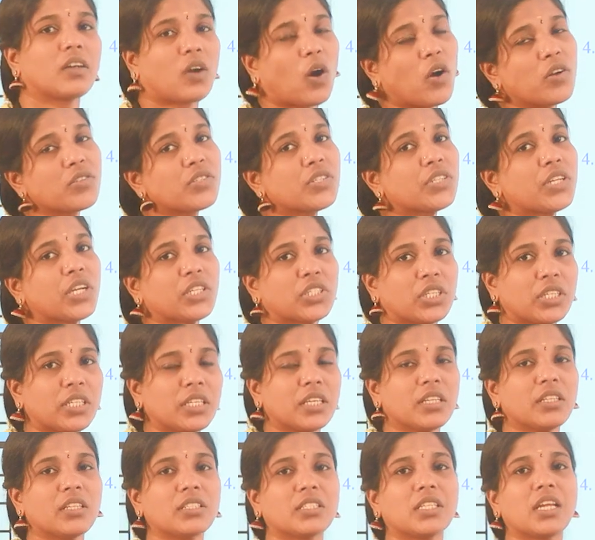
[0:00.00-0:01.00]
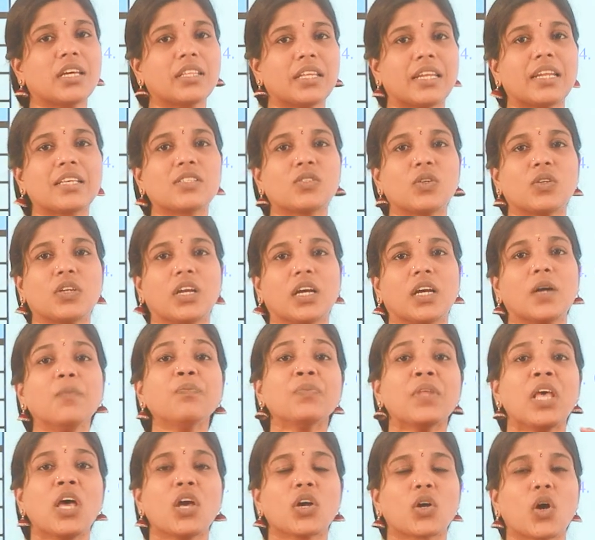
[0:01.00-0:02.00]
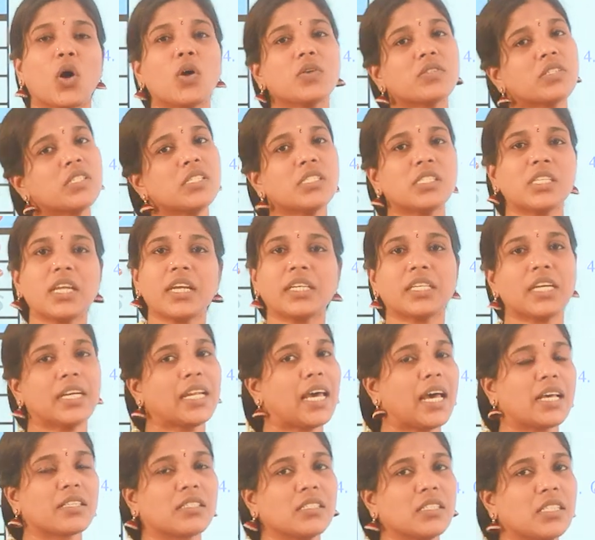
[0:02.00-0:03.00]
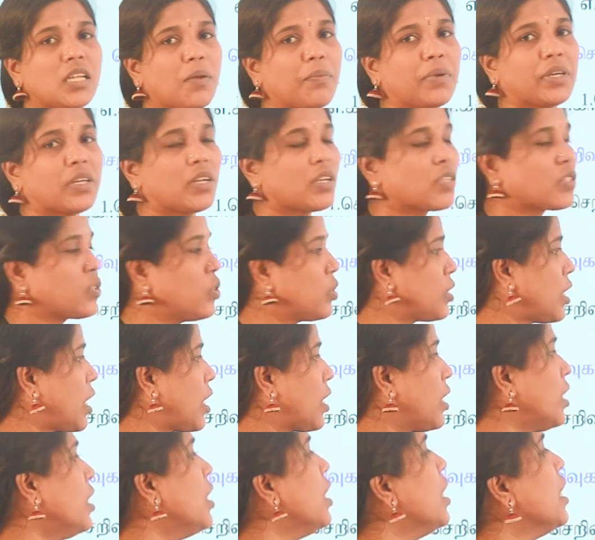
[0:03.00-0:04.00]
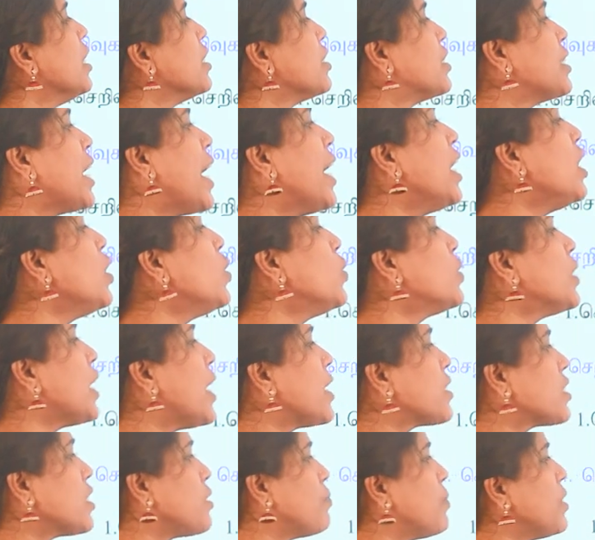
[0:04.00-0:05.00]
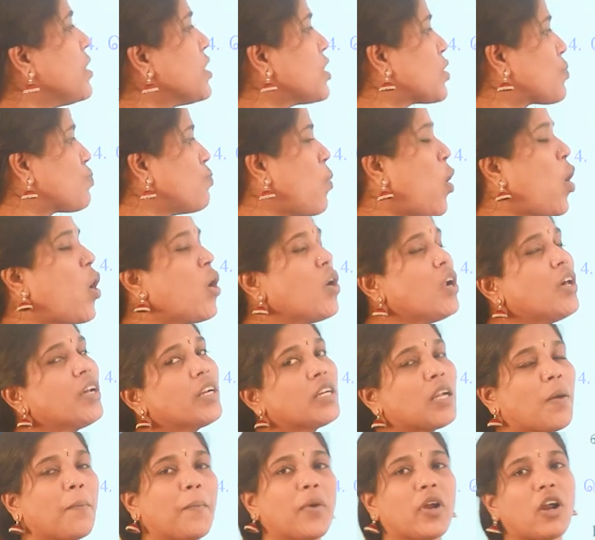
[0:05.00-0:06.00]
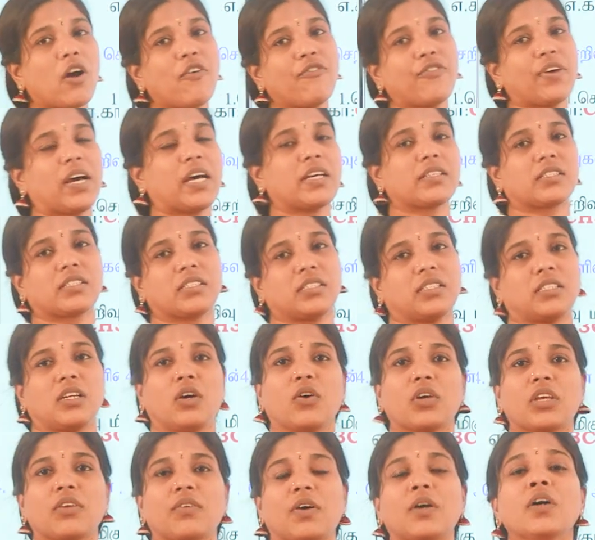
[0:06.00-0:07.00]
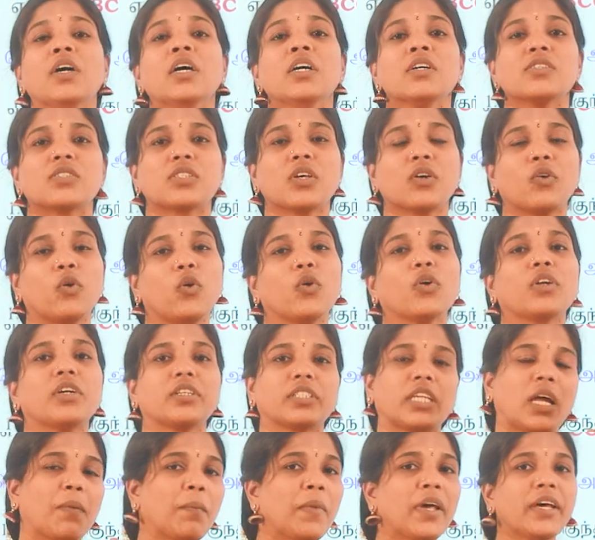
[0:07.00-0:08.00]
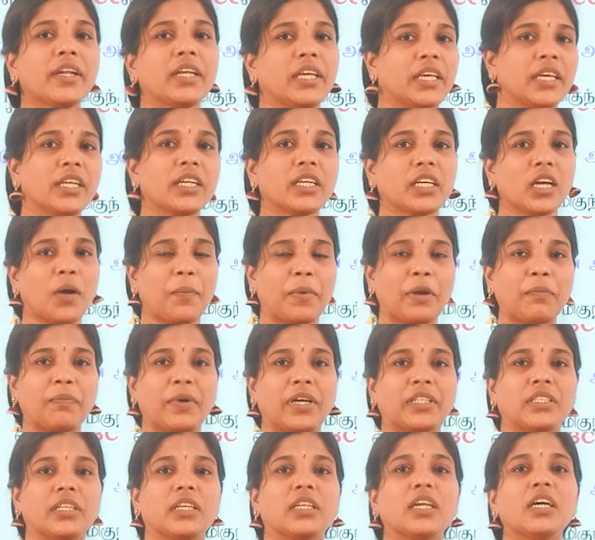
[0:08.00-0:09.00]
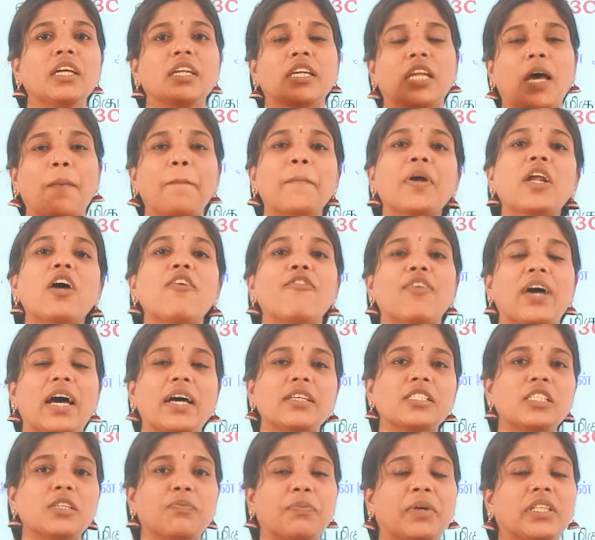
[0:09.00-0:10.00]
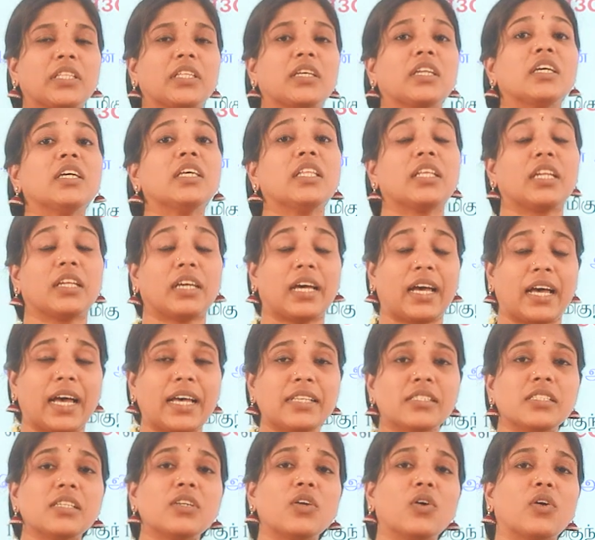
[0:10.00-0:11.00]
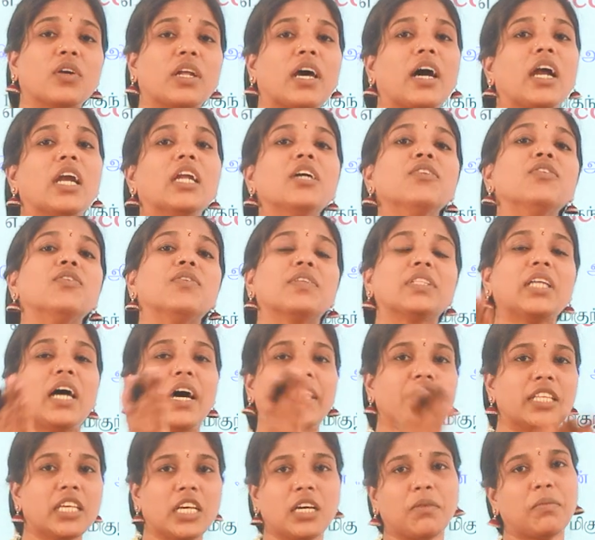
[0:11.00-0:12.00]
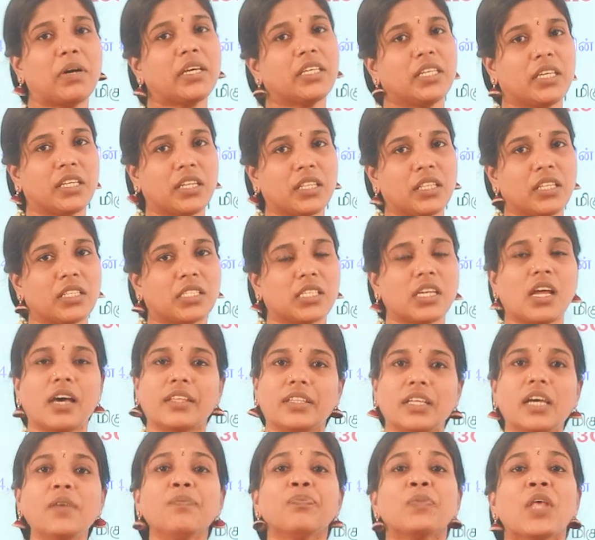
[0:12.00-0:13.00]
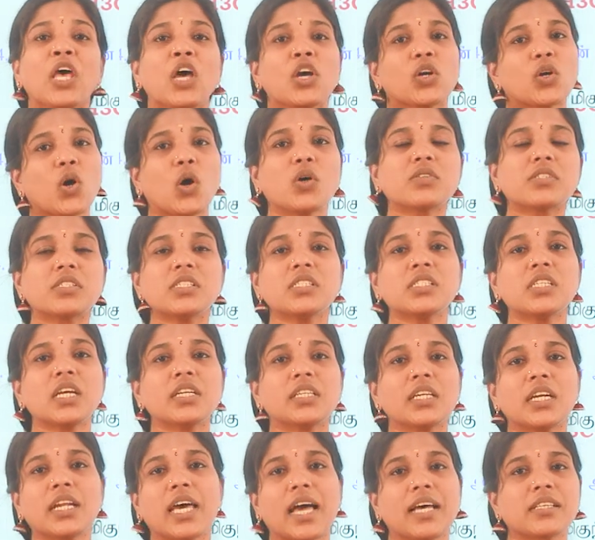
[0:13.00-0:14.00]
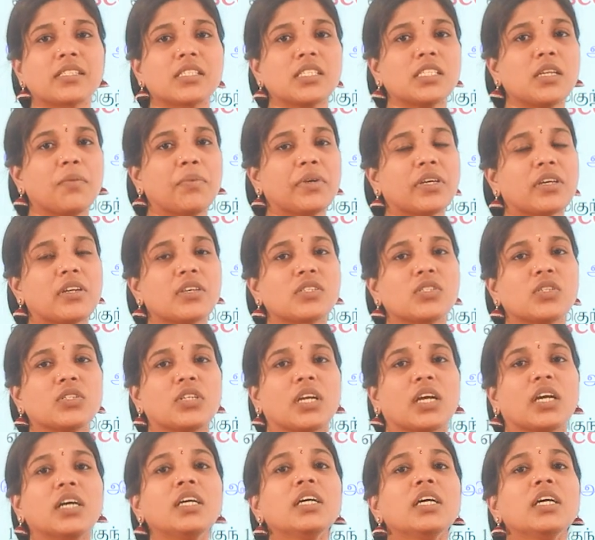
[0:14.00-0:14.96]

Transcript: கான்சன்ட்ரேஷன் இருந்துச்சுன்னா அதை என்ன சொல்கிறாங்க கான்சன்ட்ரேட்டட் ஆசிட் ஆசிட் அப்படிங்கிறத சொல்கிறாங்க டைலூட் ஆசிட் மீன்ஸ் ஸ்மாலர் நம்பர் ஆஃப் ஆசிட் ஓகேவா ஸோ ஒரு டம்ளர் இருக்குது அப்படின்னு பார்த்தீங்கன்னா நம்பர் ஆஃப் ஆசிட் பார்த்தீங்கன்னா இதில் ஆசிடோட அளவு வந்து அதிகமாக இருந்துச்சுன்னா அதை கான்சன்ட்ரேட்டட் ஆசிட் அப்படிங்கிறத சொல்கிறாங்க